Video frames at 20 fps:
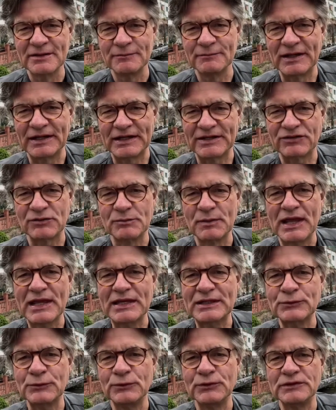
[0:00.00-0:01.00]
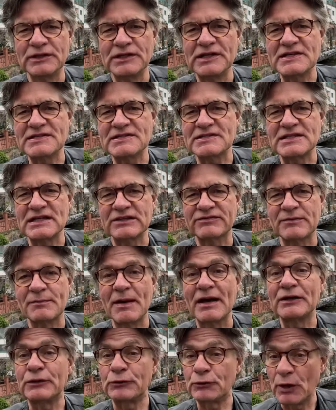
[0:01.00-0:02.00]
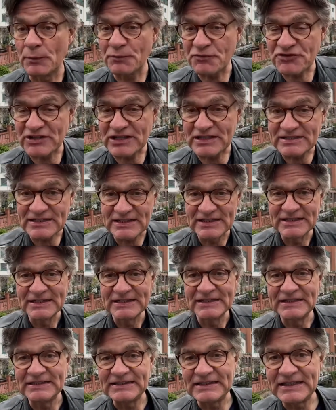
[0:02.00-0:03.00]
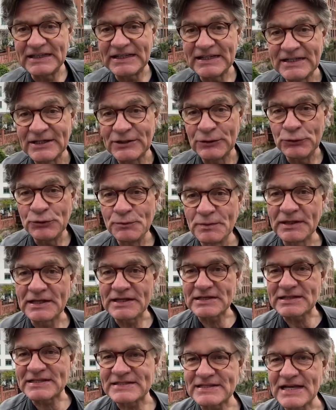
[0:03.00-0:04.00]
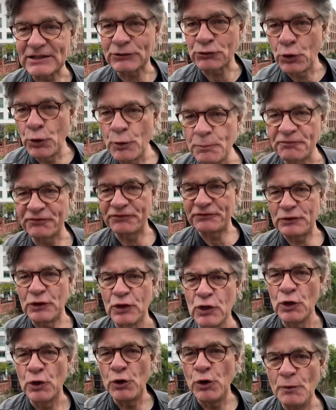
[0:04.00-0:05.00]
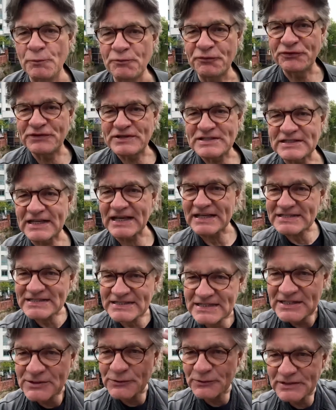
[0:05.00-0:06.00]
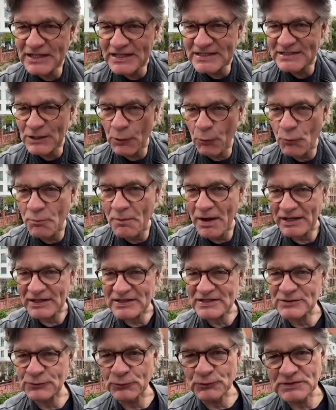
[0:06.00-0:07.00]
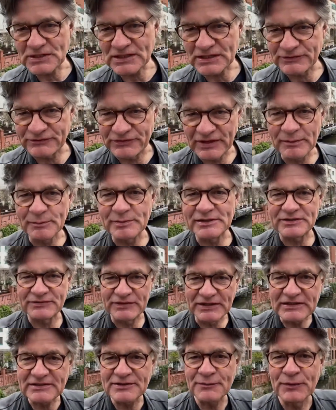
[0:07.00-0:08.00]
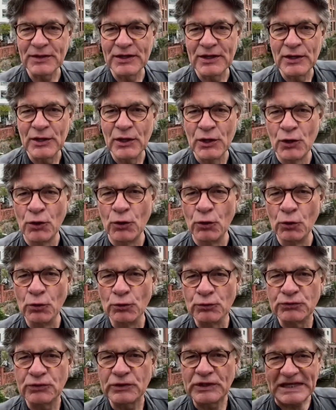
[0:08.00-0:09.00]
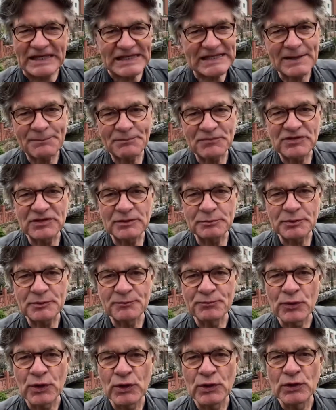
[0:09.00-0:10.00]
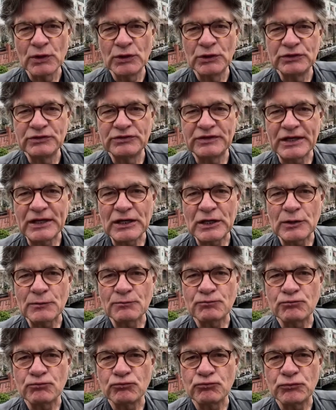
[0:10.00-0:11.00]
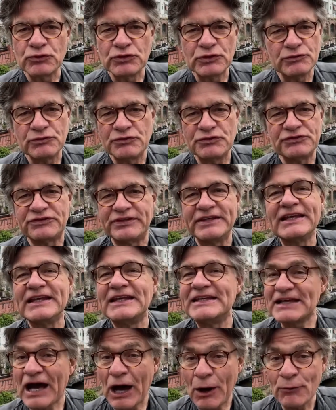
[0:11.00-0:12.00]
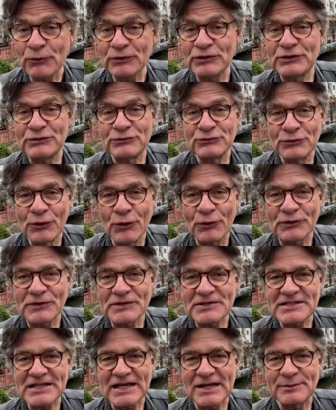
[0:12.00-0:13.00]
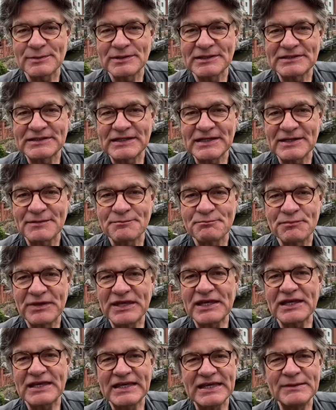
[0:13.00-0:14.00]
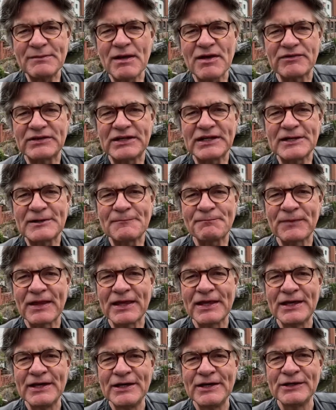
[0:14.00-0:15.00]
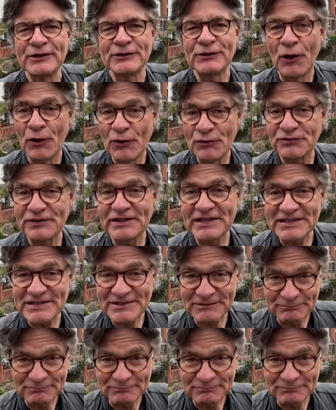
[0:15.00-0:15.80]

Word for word: Mal geht es um Leinöl, der nächste sagt, wir machen einen Kopfstand. Der übernächste sagt, hüpfen. Hüpfen ist ganz gesund, dass da oben alles durchgewirbelt wird. Und äh, ich habe einen Tipp, der äh, sicherlich auch nicht neu ist, aber der mir immer wieder geholfen hat,